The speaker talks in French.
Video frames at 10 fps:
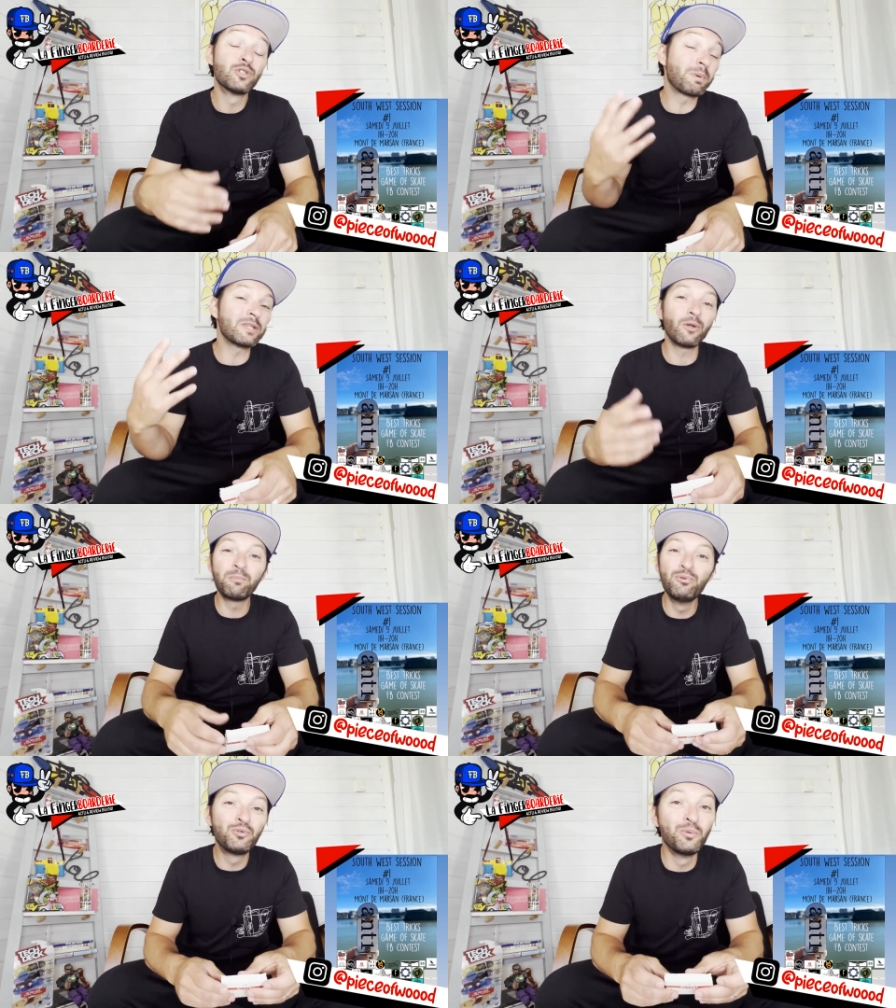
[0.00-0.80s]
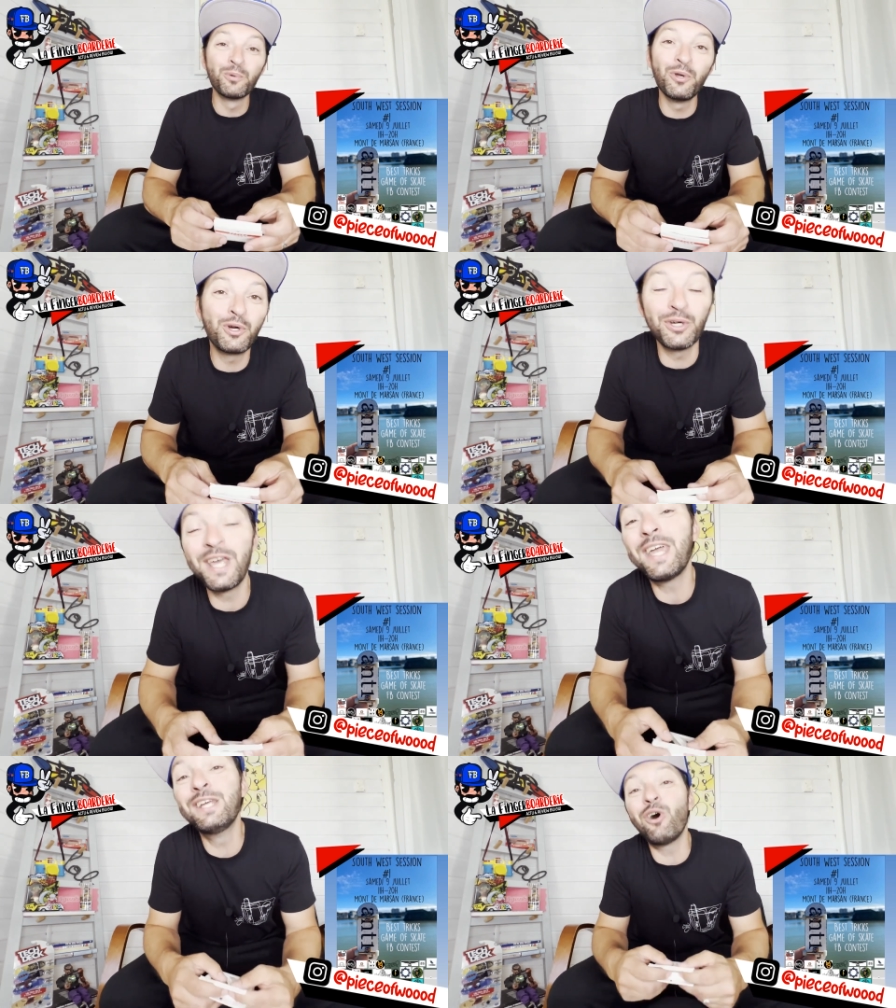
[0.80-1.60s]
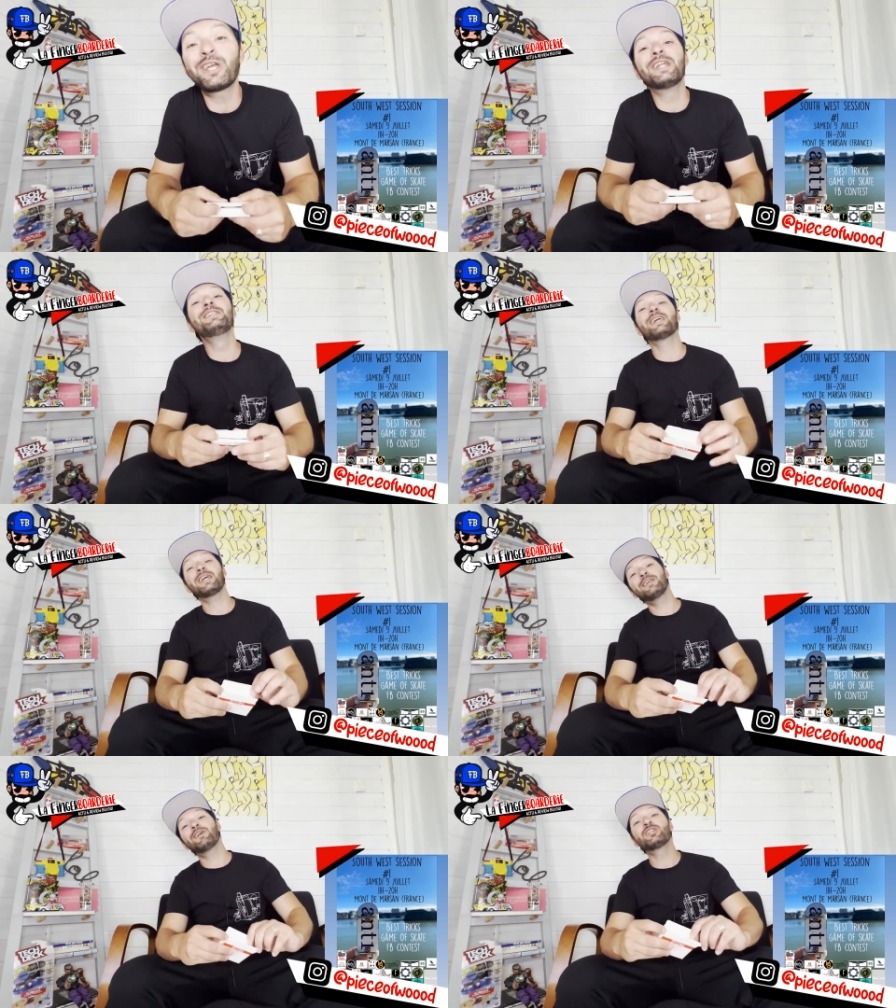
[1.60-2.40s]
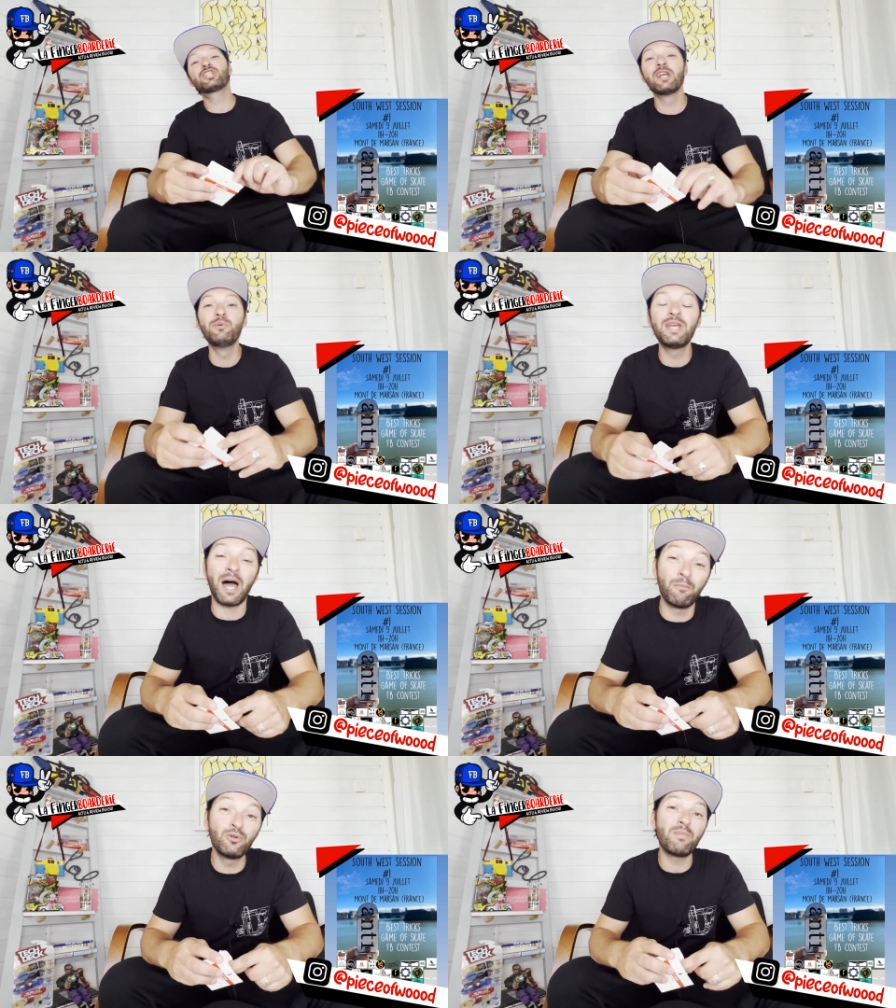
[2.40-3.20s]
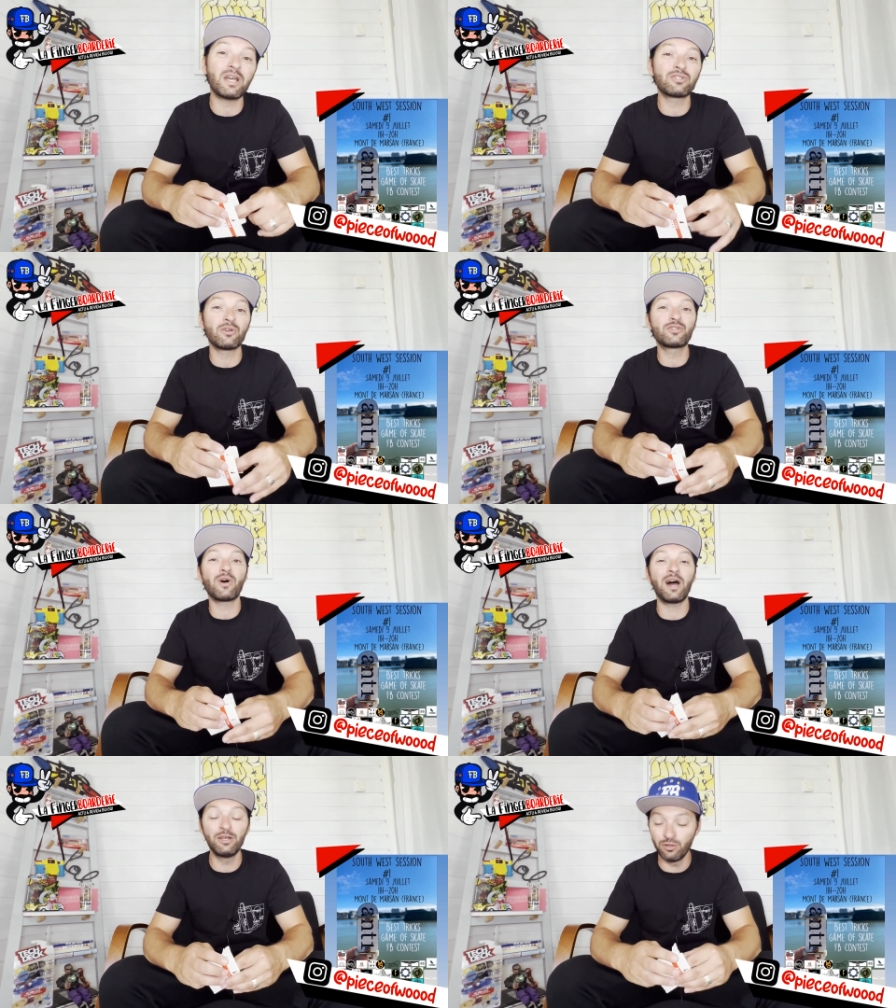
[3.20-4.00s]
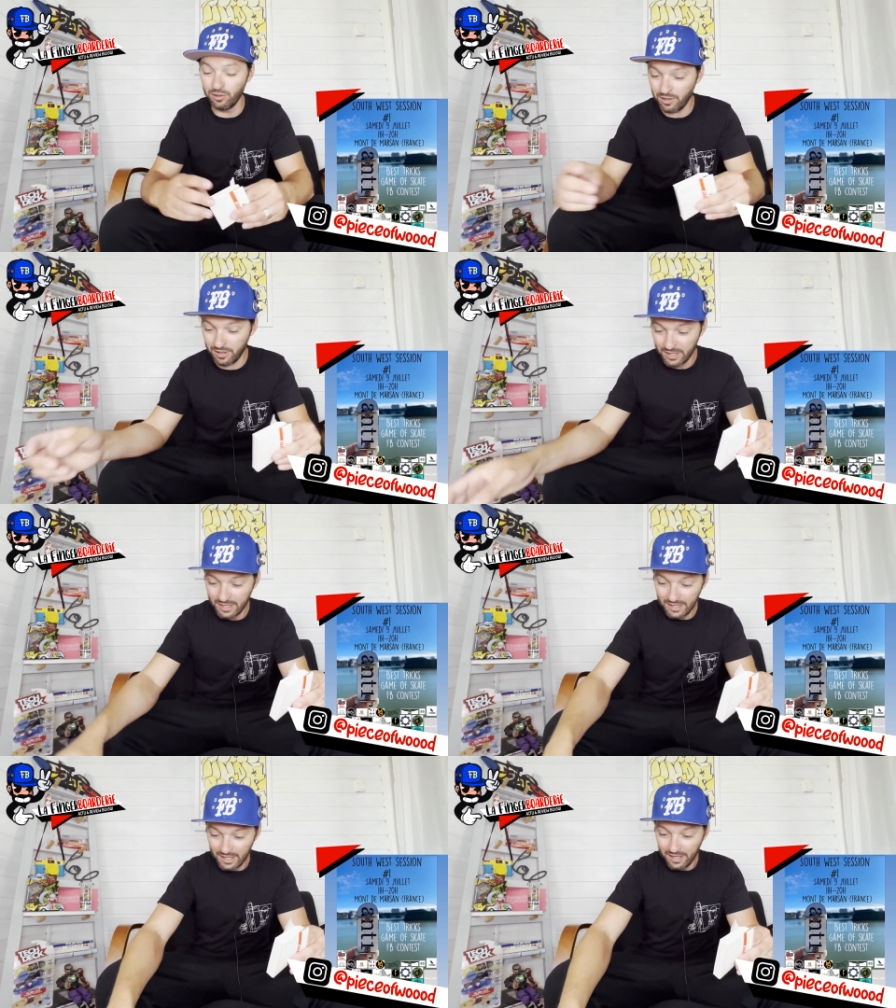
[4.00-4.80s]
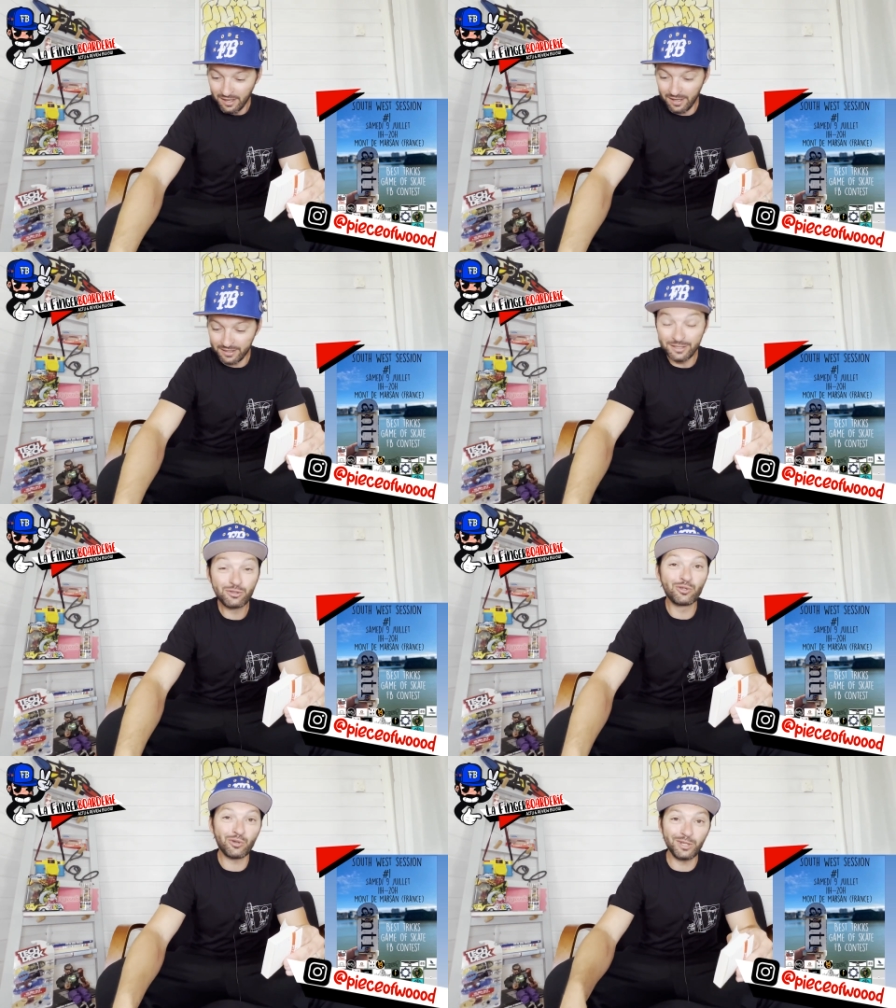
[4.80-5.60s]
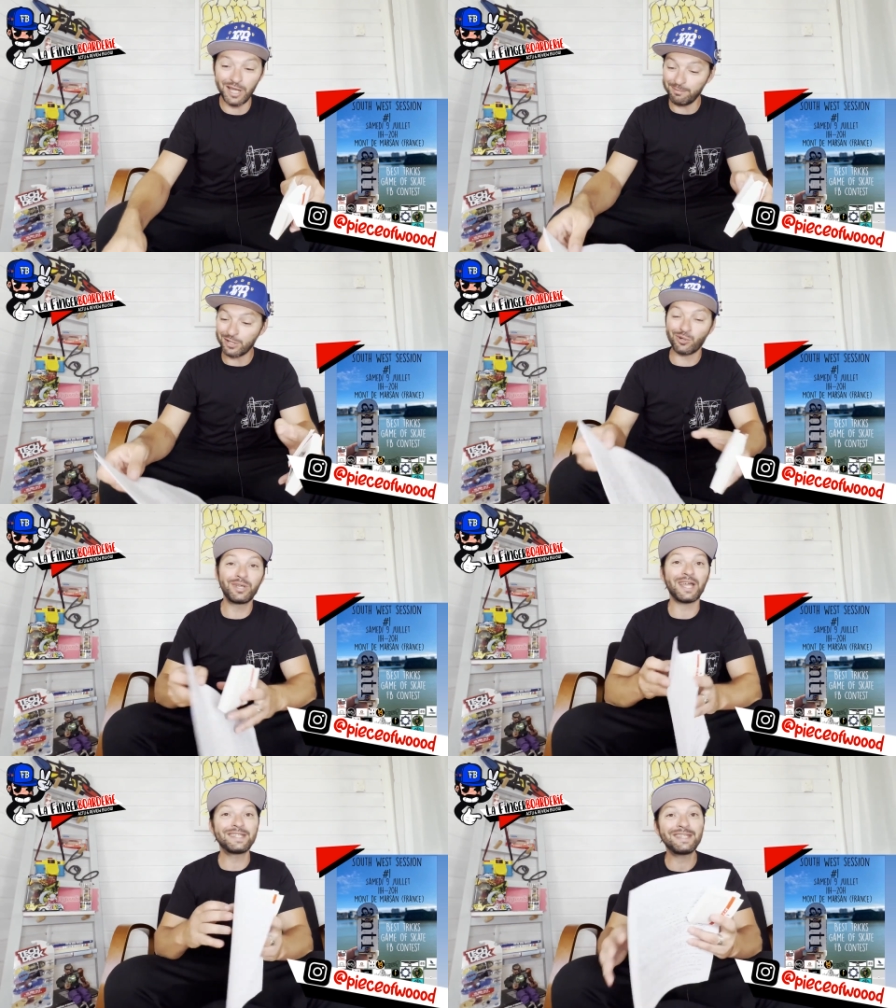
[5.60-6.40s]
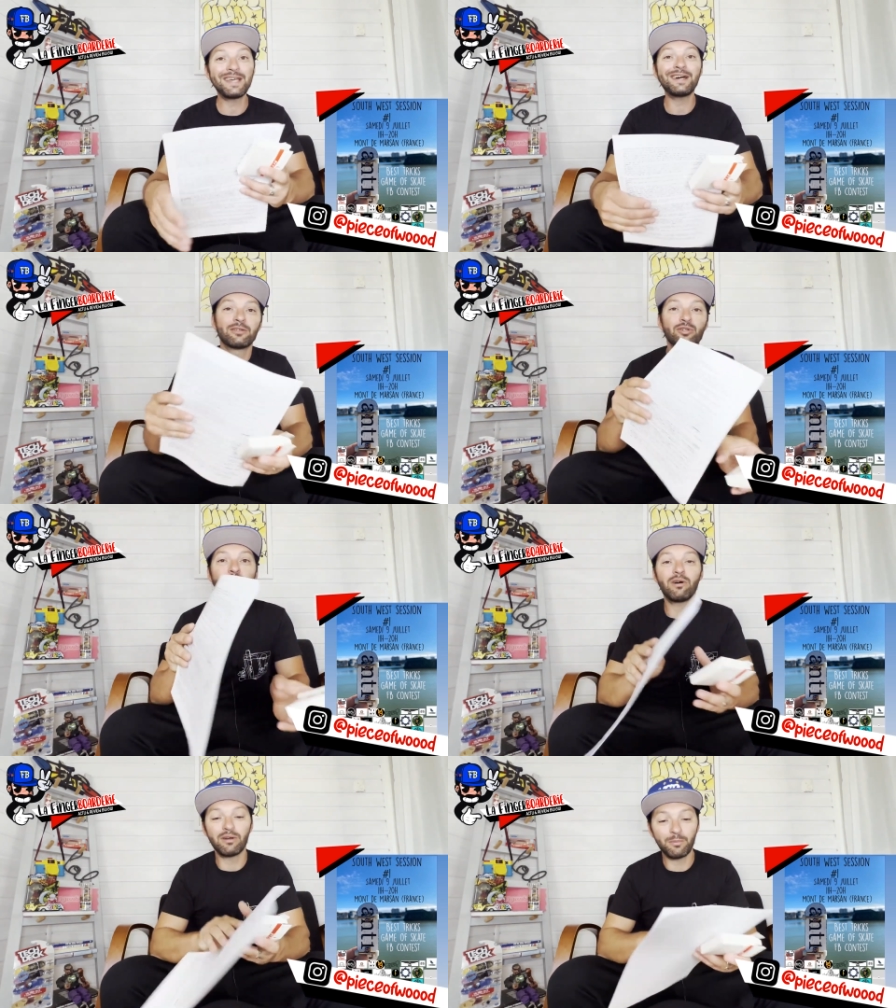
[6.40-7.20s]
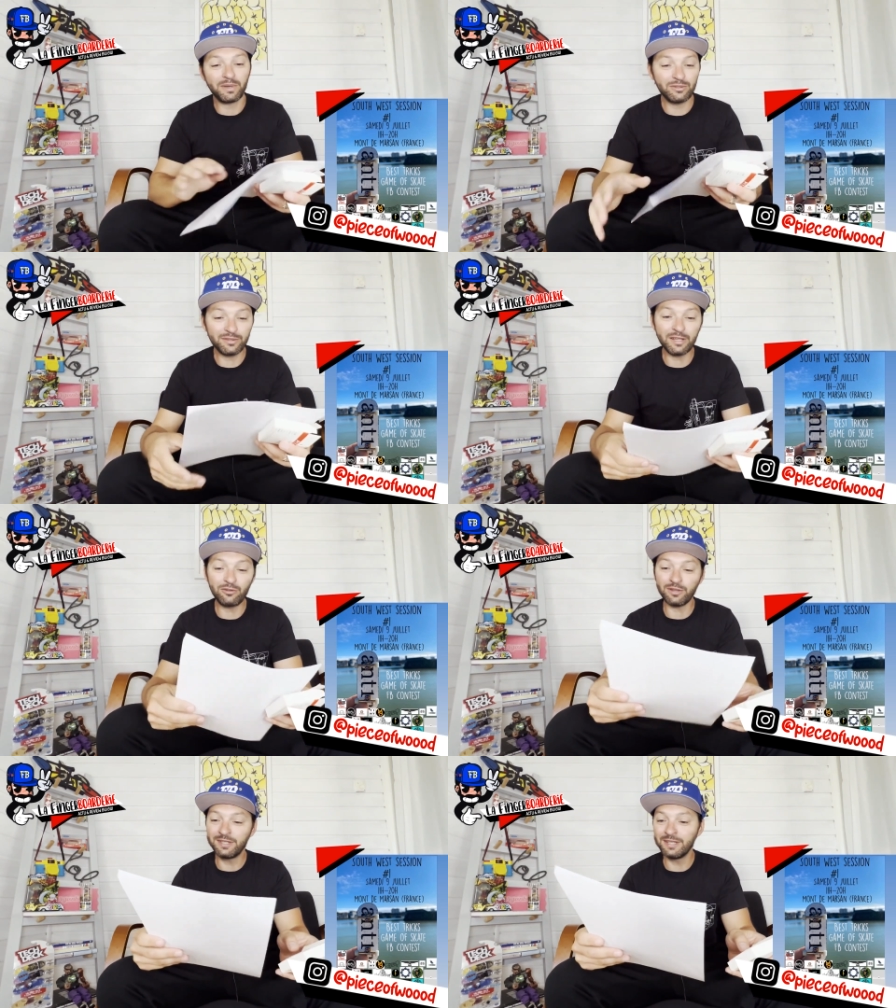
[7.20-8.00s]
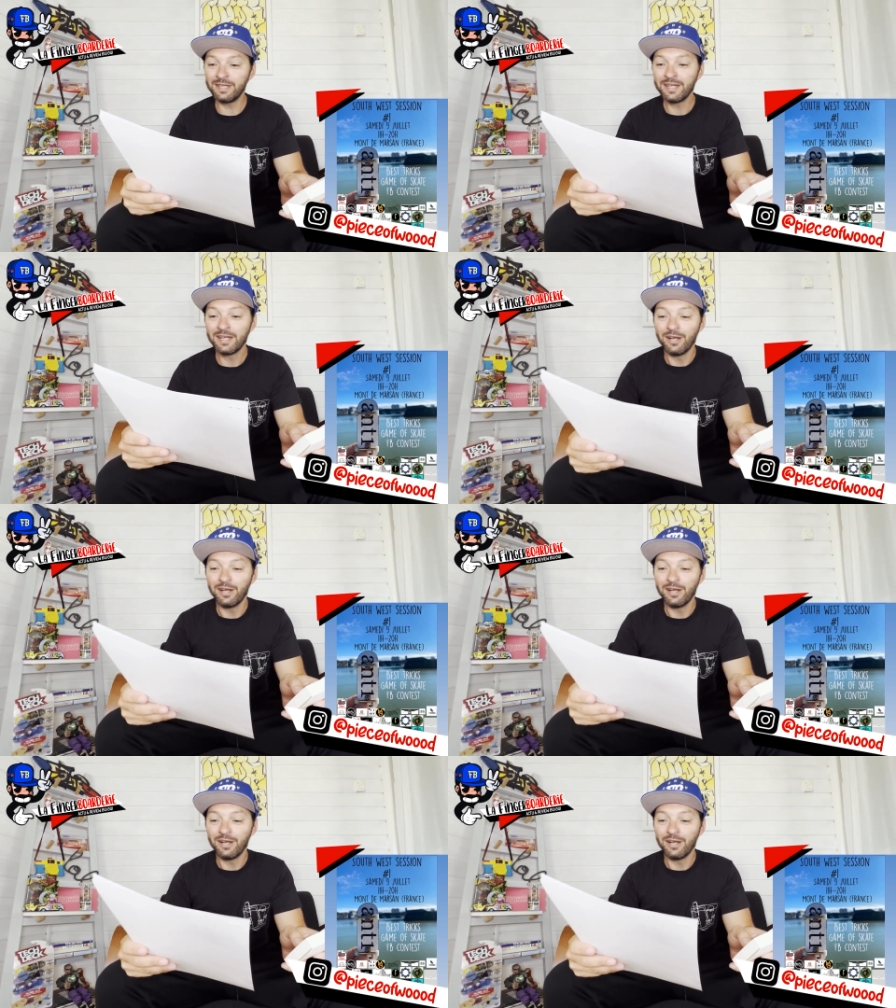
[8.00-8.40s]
Je présente plus, tout le monde le connaît. Il organise un event chez lui à Mont-de-Marsan. Sera lieu le... Euh, qu'est-ce que je regarde Bah je regarde ça, genre présentateur télé.